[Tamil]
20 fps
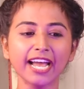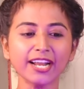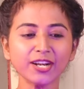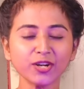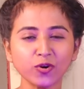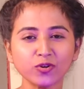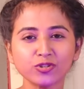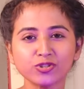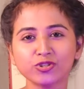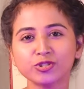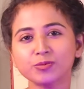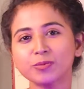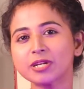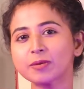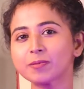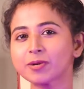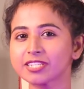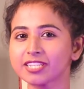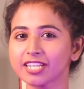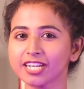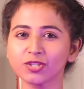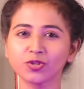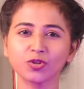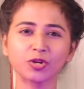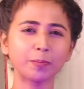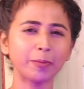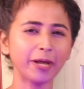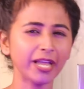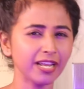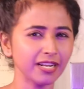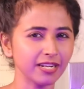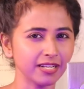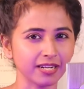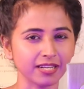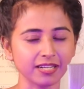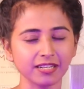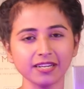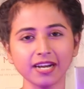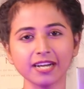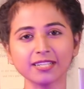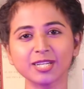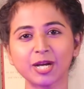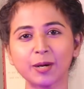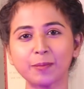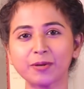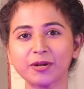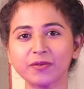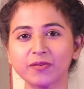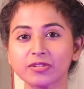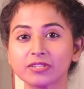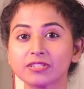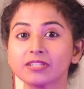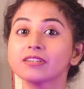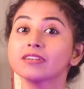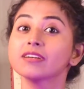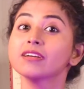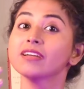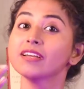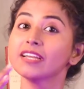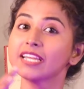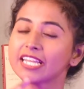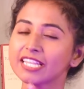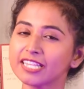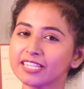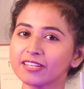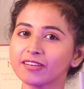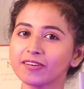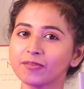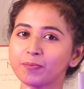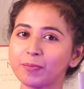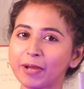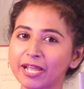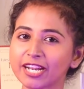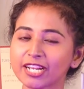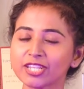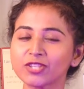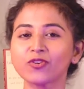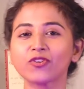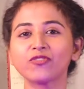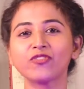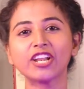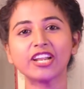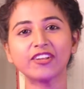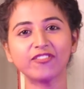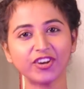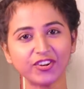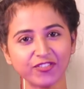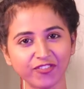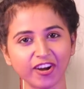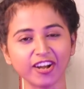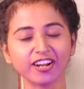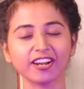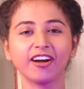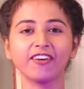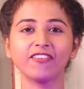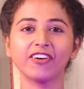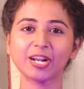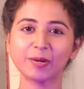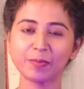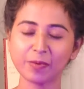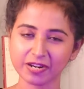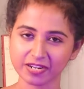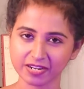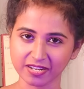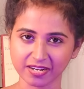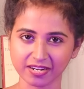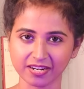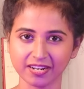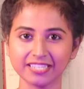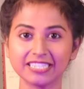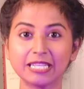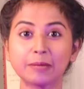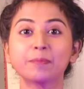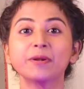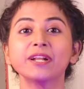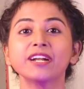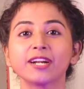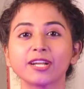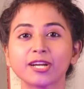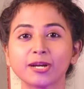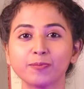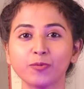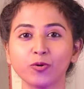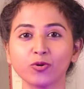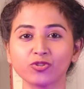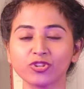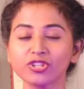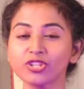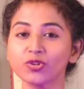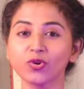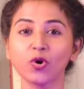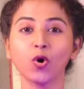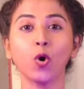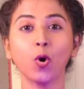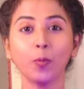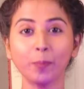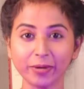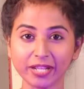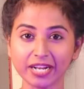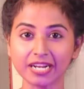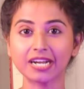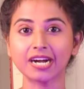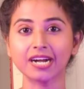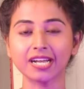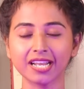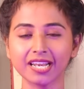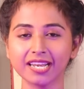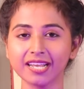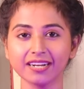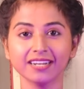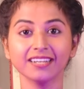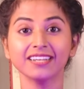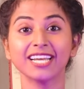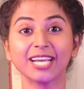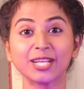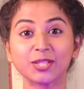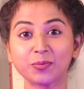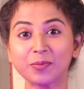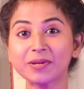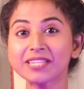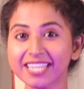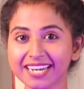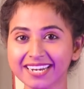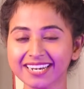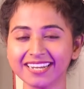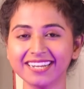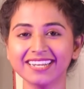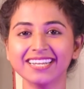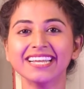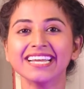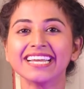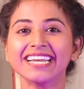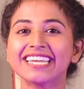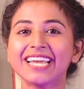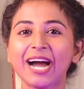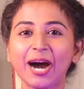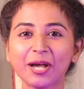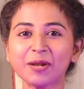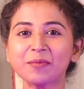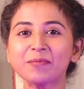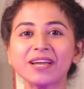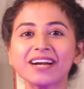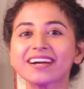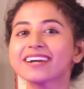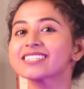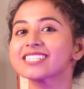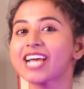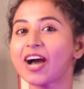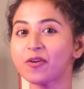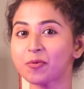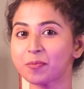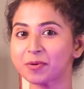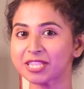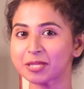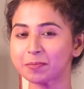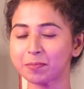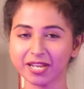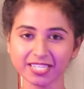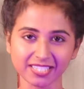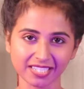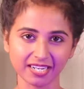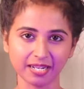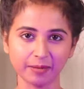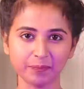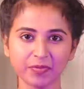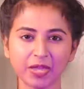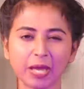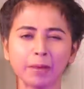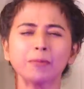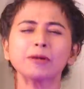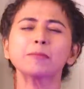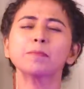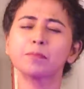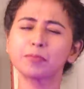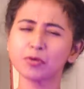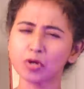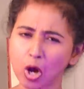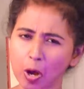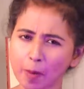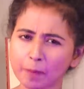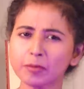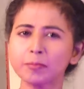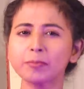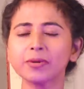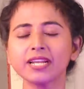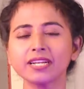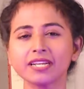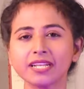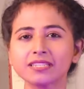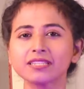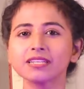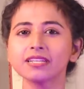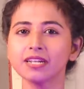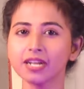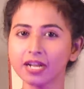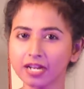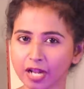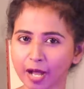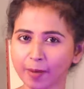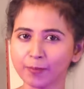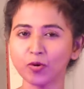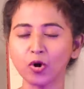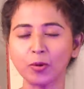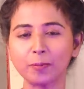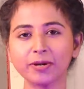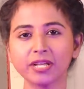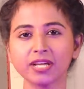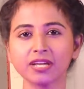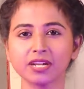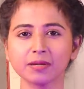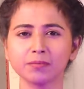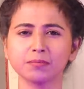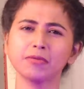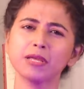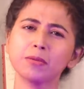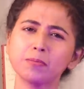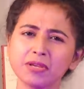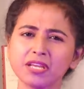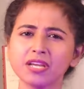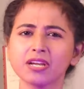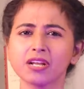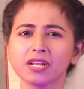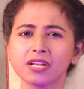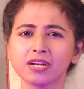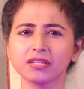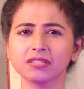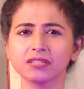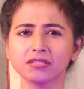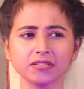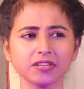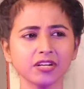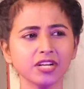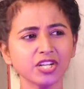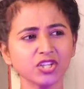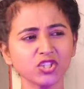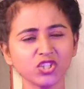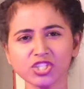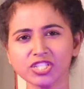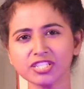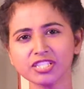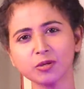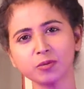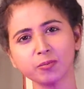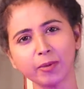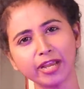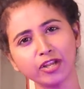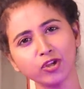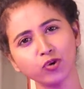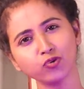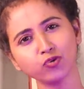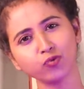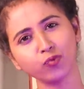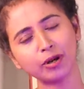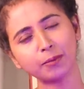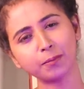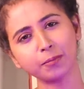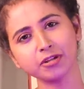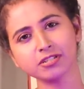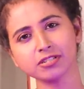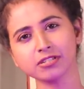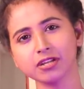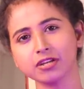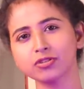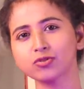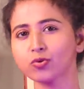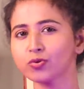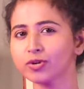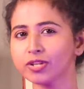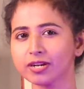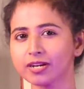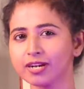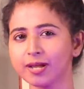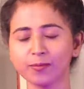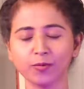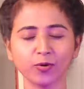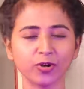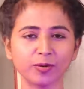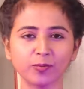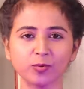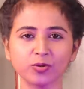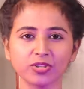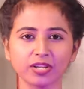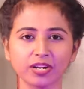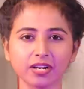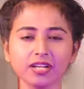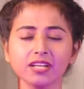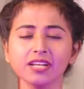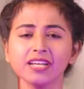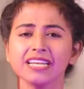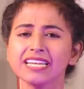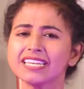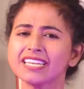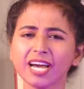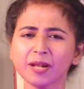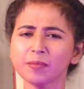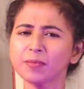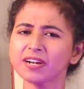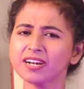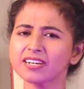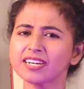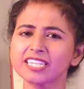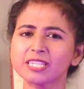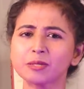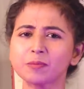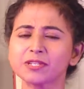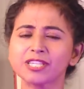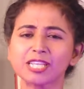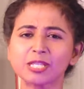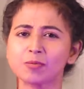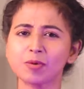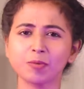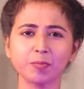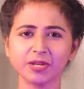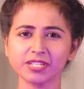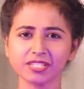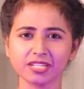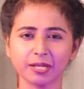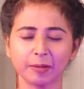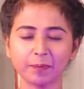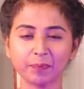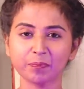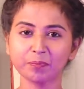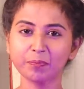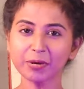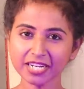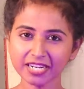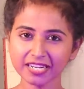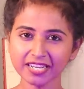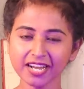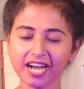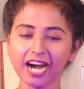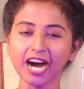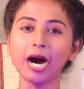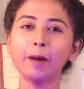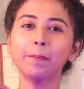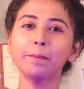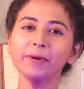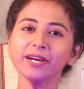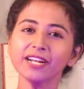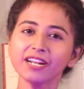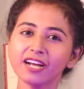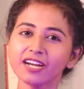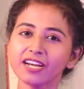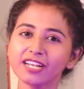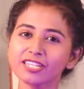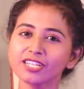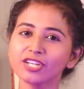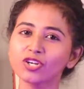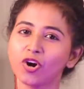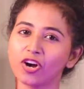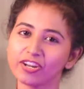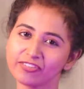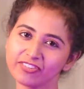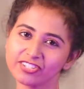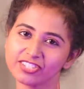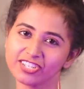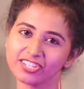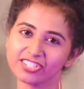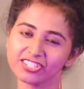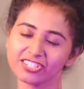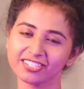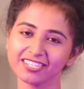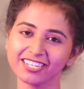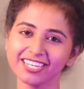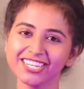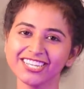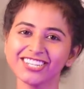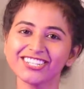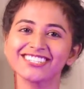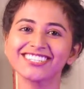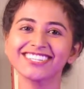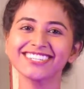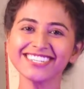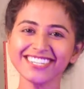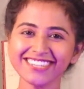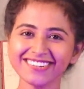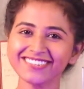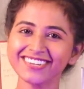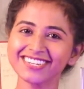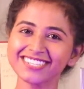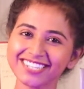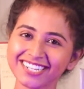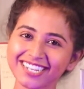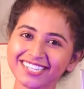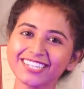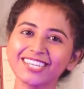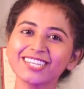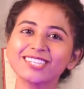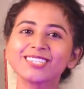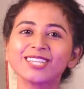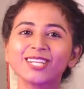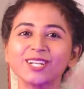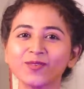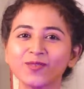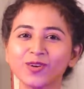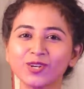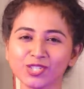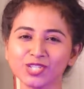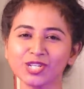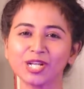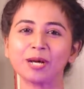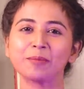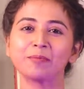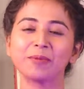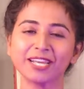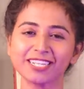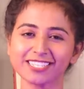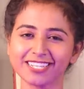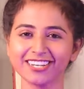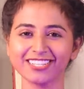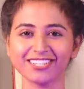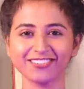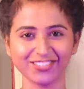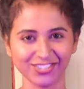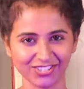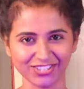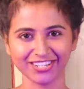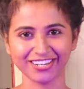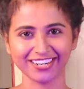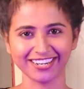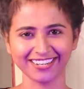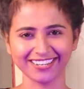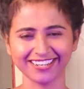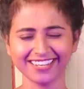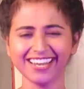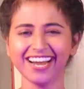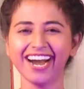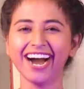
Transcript: அண்ட் கொஞ்சம் கொஞ்சமாக நமக்கு தெரியுது ஒரு பெயின் இருக்குது அதுக்கப்புறம் வந்து இந்த பெயின்லேருந்து அவங்க வெளில வருவாங்களா வரமாட்டாங்களா இது எப்படி நடக்க போகுதுன்னு ஹோப் இருக்கா இல்லையா எதுவுமே தெரில யாருமே அங்கே சாவை பற்றி பேசலை பட் ப்ராபப்ளி டெத் இருக்கலாமோ அப்படிங்கிற மேபி எங்களுக்கு அந்த சின்னதாக ஒரு மைன்யூட் ஒன் பர்சன்டாக தோணி இருக்கலாமோ என்னமோ தெரில யாருமே ஆனால் டெத்தை பற்றி எதுவுமே பேசலை பட் அப்போ நாங்கள் இருந்த கான்வர்சேஷன் சின்ன வயசுலேருந்து இத்தனை வருஷம் நாங்கள் பேசாத விஷயங்களை